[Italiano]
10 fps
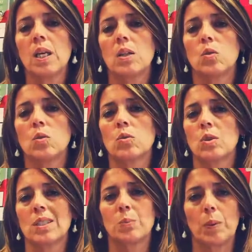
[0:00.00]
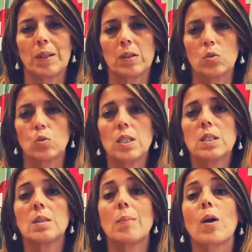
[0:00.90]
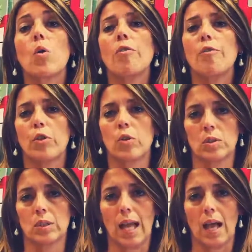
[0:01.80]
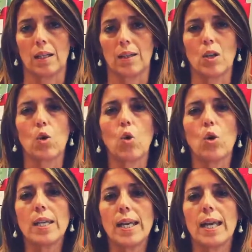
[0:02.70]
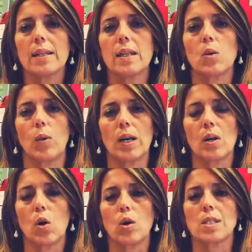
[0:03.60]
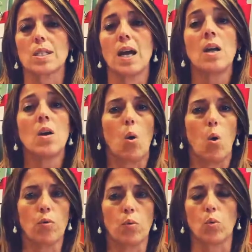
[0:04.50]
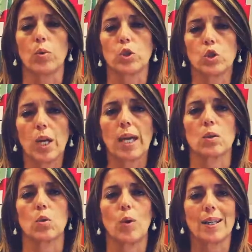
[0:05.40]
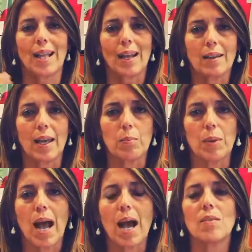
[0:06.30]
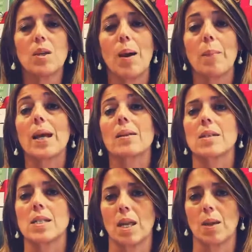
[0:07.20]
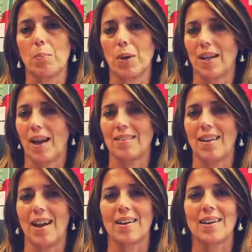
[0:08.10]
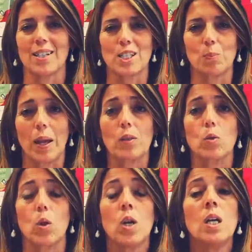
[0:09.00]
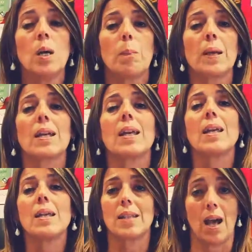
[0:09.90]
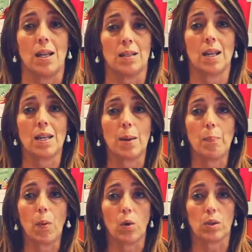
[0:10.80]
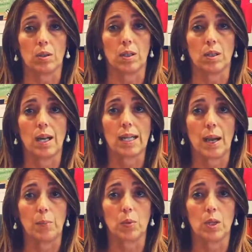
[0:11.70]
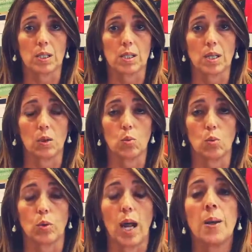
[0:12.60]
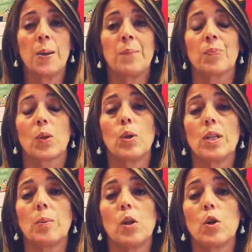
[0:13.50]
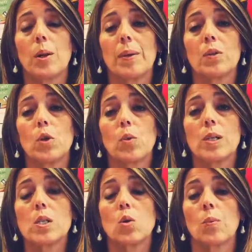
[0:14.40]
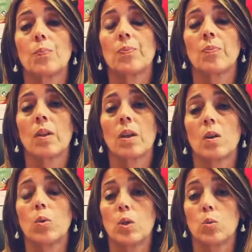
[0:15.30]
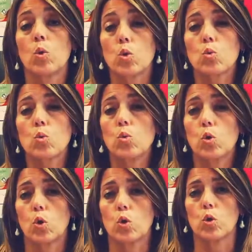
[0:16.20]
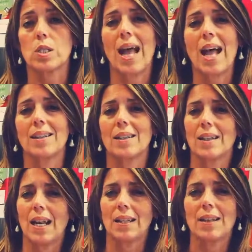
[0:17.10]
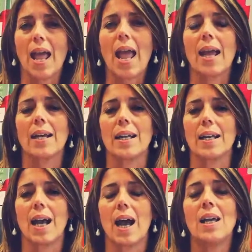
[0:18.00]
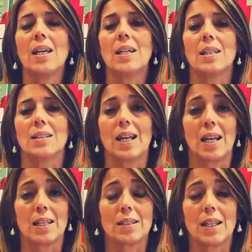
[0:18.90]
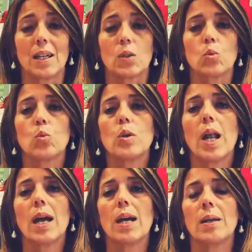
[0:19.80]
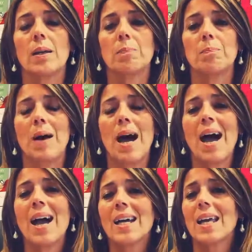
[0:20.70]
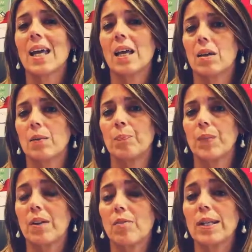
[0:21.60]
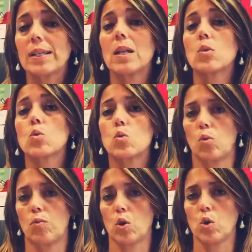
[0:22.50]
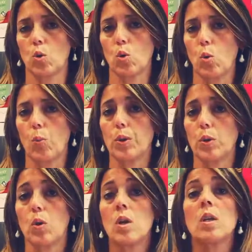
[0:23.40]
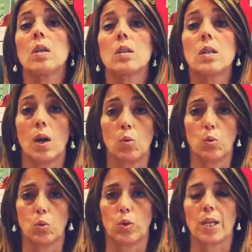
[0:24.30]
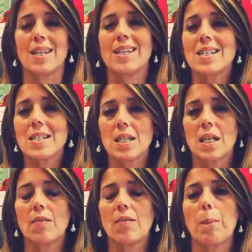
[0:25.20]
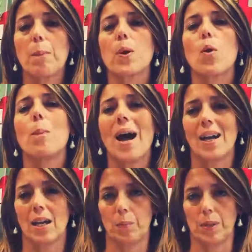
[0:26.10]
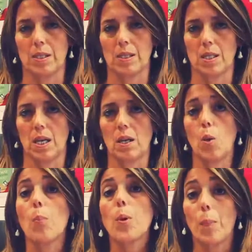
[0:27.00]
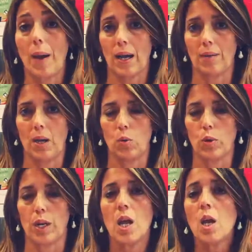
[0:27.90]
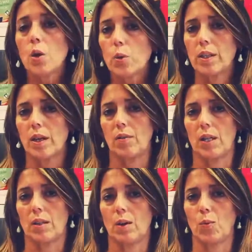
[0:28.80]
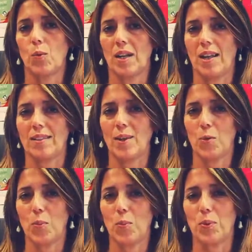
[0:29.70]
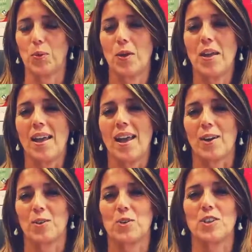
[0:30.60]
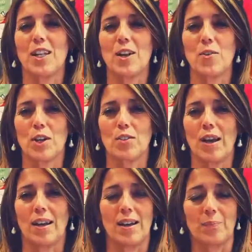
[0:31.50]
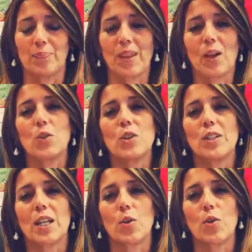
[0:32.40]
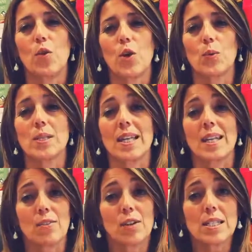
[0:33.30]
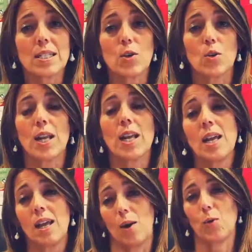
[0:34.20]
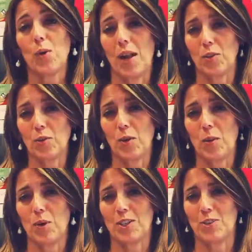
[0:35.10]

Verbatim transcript: non, non esprimete giudizi, ma confrontatevi, cogliete qualcosa ovunque. Dunque, certo, guardate ai bravi, ma abbiate sempre grande anche rispetto per chi dà degli apporti nel campo della scrittura. Quindi miglioramento è questo, mh, mm, quindi uno studio costante della tecnica, eh, della letteratura, eh, ma anche mh, mm, riflettendo sul vostro compito di autori. Chi scrive propaga pensiero, propaga valori, quindi avete un grande compito. Ecco, ci tenevo a, a mm, condividere con voi questa riflessione augurandovi una buona